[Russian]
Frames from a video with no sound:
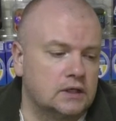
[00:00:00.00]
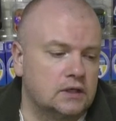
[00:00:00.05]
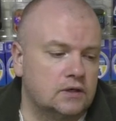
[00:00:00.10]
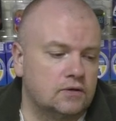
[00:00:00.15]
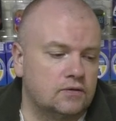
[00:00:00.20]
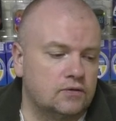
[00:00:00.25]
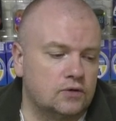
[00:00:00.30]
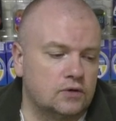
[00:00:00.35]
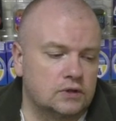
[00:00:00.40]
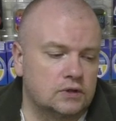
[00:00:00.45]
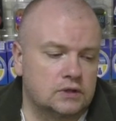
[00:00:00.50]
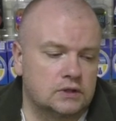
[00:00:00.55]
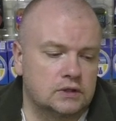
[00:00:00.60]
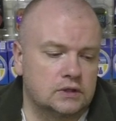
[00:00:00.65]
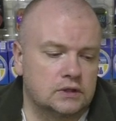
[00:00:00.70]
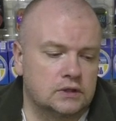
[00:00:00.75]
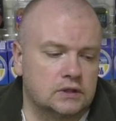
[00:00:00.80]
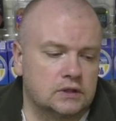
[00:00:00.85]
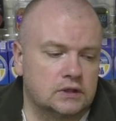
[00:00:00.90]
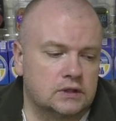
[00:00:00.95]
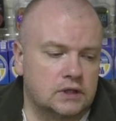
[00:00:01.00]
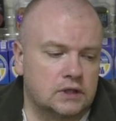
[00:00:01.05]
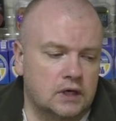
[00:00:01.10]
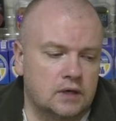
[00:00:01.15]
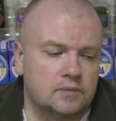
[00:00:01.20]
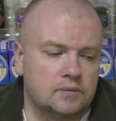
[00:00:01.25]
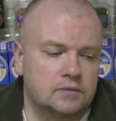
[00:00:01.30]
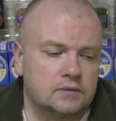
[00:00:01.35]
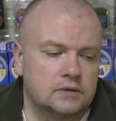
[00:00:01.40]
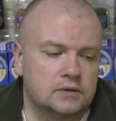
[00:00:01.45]
Вот э,
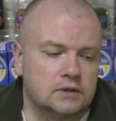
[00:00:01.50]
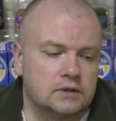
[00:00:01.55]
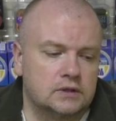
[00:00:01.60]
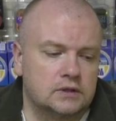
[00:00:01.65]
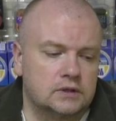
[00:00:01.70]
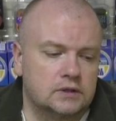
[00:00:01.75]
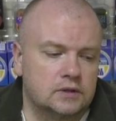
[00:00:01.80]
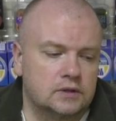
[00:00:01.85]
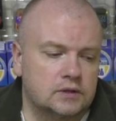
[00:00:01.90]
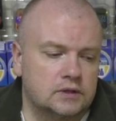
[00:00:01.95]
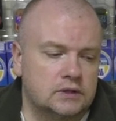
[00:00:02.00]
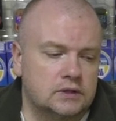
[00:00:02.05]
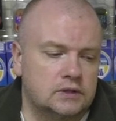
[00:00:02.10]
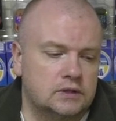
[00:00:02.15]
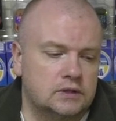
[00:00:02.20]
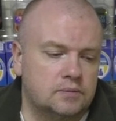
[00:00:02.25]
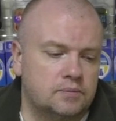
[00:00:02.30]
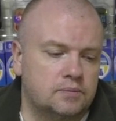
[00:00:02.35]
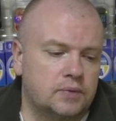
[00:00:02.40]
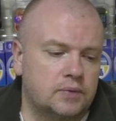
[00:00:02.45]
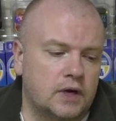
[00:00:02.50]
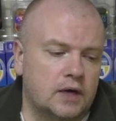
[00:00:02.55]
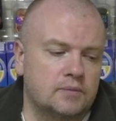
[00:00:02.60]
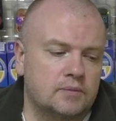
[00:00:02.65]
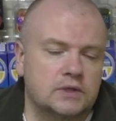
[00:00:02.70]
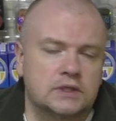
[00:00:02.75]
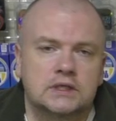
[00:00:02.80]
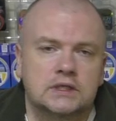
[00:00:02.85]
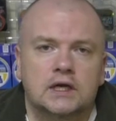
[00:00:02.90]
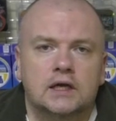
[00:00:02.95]
там э,
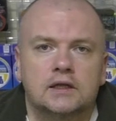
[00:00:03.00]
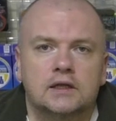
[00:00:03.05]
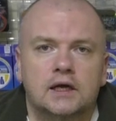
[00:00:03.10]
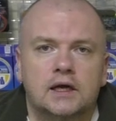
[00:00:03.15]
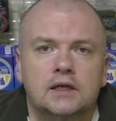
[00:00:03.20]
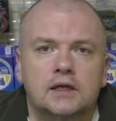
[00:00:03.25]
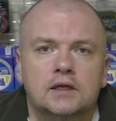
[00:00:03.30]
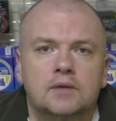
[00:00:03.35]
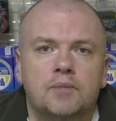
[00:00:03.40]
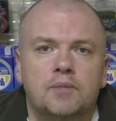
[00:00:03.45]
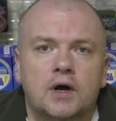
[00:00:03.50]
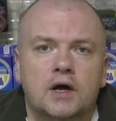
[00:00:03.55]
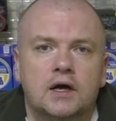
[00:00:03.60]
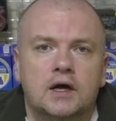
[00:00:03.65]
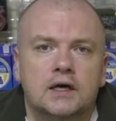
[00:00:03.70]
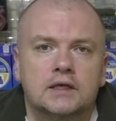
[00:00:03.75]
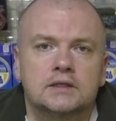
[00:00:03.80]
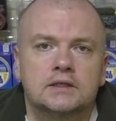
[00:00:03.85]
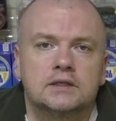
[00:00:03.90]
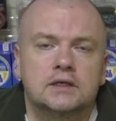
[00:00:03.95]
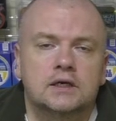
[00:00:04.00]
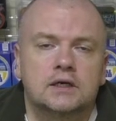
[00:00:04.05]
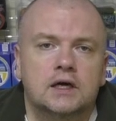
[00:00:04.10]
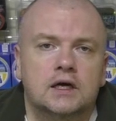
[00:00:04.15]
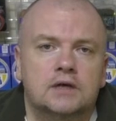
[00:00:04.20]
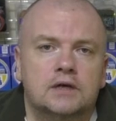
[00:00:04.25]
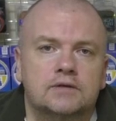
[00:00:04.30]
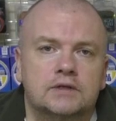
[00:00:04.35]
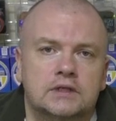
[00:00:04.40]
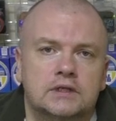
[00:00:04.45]
прям досконально показано,
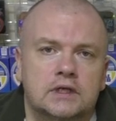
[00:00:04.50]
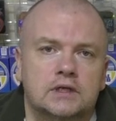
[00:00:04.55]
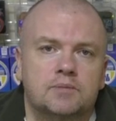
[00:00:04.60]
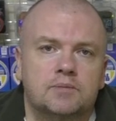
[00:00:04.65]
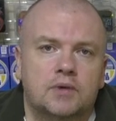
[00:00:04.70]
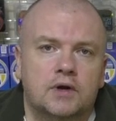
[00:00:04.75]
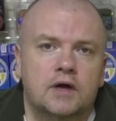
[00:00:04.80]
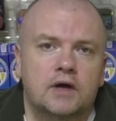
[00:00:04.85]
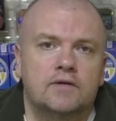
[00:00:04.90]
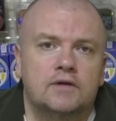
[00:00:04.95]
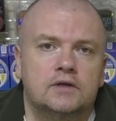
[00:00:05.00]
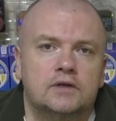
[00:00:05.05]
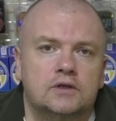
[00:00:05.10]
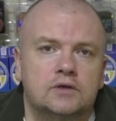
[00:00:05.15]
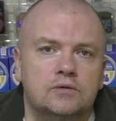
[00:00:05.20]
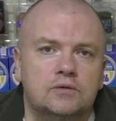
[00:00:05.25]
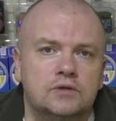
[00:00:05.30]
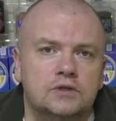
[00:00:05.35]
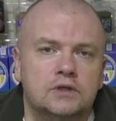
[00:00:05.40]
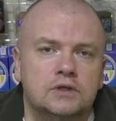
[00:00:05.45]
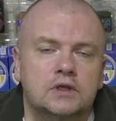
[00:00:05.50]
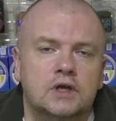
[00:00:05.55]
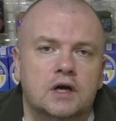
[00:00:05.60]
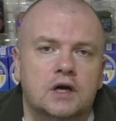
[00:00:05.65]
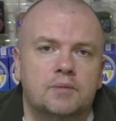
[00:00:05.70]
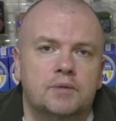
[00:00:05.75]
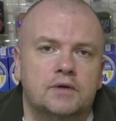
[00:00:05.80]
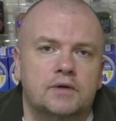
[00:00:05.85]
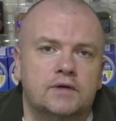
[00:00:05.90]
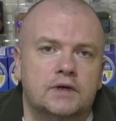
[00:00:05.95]
как вязать правильный узел,
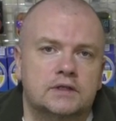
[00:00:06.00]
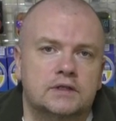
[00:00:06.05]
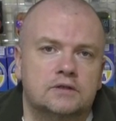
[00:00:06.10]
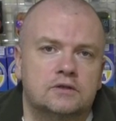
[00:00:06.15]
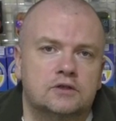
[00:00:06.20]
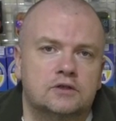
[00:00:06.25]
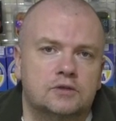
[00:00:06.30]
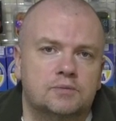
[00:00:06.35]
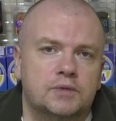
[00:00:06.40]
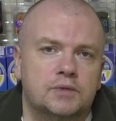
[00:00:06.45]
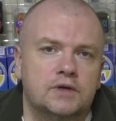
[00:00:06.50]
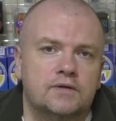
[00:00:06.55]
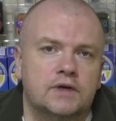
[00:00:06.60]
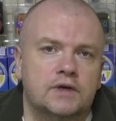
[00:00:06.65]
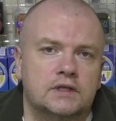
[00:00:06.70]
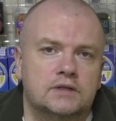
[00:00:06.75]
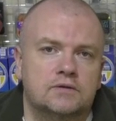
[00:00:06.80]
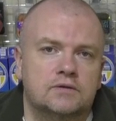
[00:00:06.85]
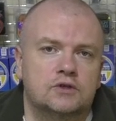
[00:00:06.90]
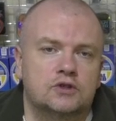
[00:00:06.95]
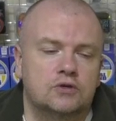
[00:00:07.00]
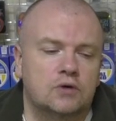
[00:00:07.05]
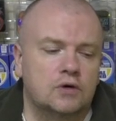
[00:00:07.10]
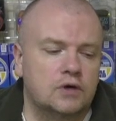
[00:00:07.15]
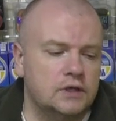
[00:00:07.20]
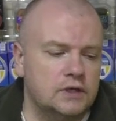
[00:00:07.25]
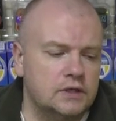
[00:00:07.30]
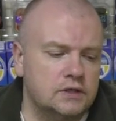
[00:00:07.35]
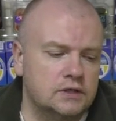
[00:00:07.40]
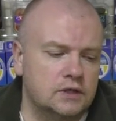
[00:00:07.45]
как привязывать, привязывать
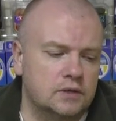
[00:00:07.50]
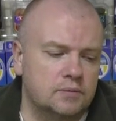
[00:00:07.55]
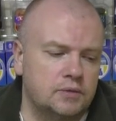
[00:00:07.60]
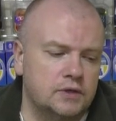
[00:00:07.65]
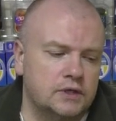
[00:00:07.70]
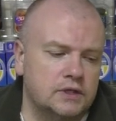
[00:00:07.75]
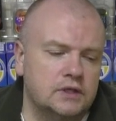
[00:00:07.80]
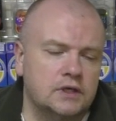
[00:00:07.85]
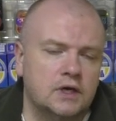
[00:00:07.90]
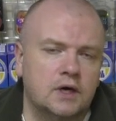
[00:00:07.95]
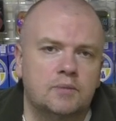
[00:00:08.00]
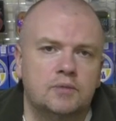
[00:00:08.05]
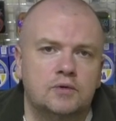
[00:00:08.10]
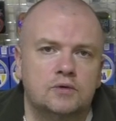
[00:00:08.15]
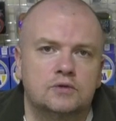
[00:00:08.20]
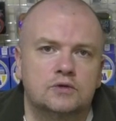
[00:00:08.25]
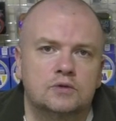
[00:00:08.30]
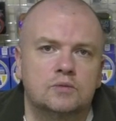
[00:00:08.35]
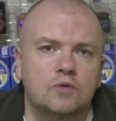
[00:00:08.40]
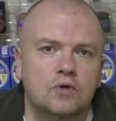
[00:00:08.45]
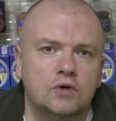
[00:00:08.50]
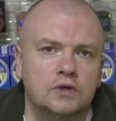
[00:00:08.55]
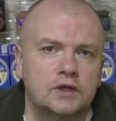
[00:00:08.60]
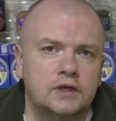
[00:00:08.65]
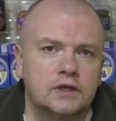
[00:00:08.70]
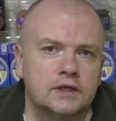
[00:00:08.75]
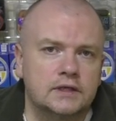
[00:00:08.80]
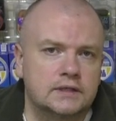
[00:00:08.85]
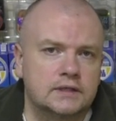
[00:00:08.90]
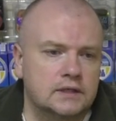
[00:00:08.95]
шок-лидер, плетня плюс
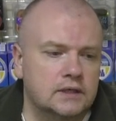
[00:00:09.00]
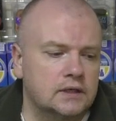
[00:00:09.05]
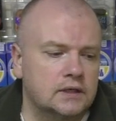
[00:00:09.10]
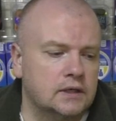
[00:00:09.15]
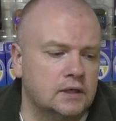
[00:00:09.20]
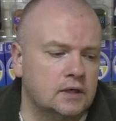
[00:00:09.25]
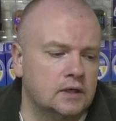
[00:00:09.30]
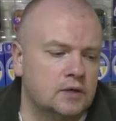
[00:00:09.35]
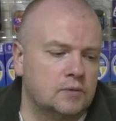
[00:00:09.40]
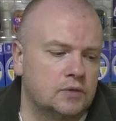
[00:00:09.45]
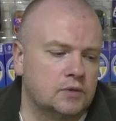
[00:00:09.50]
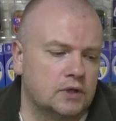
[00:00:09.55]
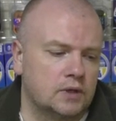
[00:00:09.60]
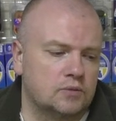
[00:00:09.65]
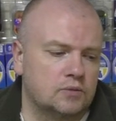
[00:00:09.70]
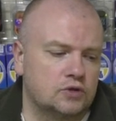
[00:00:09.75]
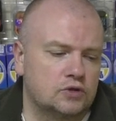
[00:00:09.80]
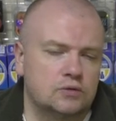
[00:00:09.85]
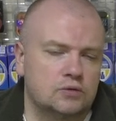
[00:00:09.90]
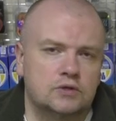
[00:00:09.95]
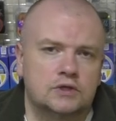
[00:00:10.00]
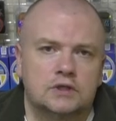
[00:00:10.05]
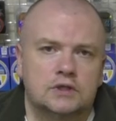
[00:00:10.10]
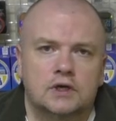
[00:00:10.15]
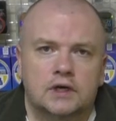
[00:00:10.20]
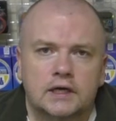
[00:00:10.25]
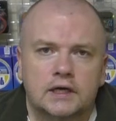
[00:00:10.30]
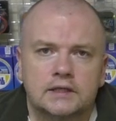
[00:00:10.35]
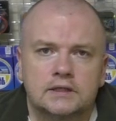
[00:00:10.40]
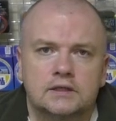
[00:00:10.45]
монолеска, потому что
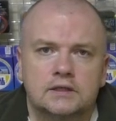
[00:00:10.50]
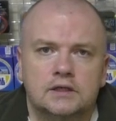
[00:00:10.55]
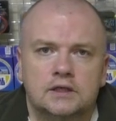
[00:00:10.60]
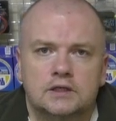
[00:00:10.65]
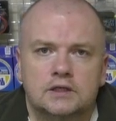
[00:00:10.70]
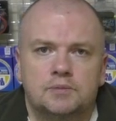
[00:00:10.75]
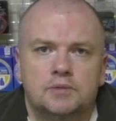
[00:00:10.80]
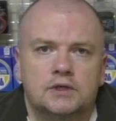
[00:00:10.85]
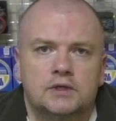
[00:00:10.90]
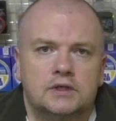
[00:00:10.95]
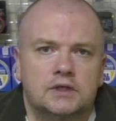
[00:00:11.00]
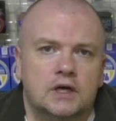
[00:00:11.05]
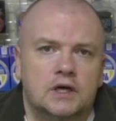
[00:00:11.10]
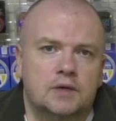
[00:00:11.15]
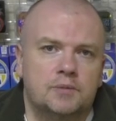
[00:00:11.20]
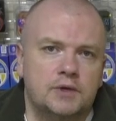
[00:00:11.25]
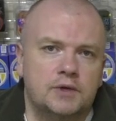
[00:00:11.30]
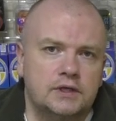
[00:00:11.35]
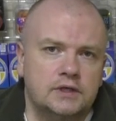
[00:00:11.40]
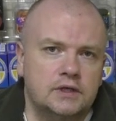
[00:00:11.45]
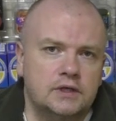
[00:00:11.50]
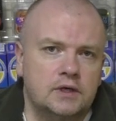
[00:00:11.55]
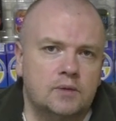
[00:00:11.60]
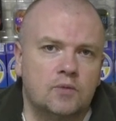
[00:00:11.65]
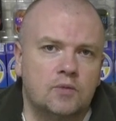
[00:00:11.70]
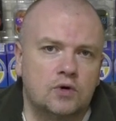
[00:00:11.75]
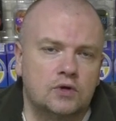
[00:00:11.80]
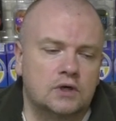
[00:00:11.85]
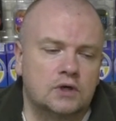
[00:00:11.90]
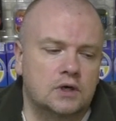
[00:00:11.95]
узлы разные, есть плетня к плетне,
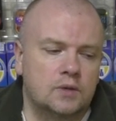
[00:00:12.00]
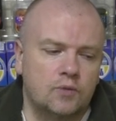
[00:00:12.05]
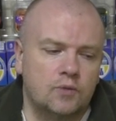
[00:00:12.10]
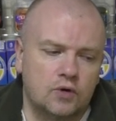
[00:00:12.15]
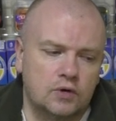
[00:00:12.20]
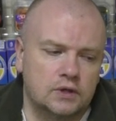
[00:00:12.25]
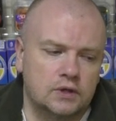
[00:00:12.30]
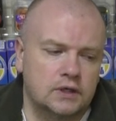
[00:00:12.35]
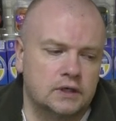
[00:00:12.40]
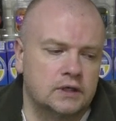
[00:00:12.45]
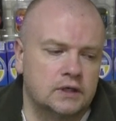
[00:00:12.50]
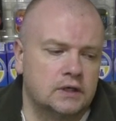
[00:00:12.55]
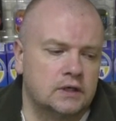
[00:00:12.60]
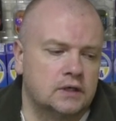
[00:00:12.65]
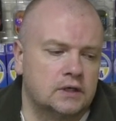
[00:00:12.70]
моно к моно.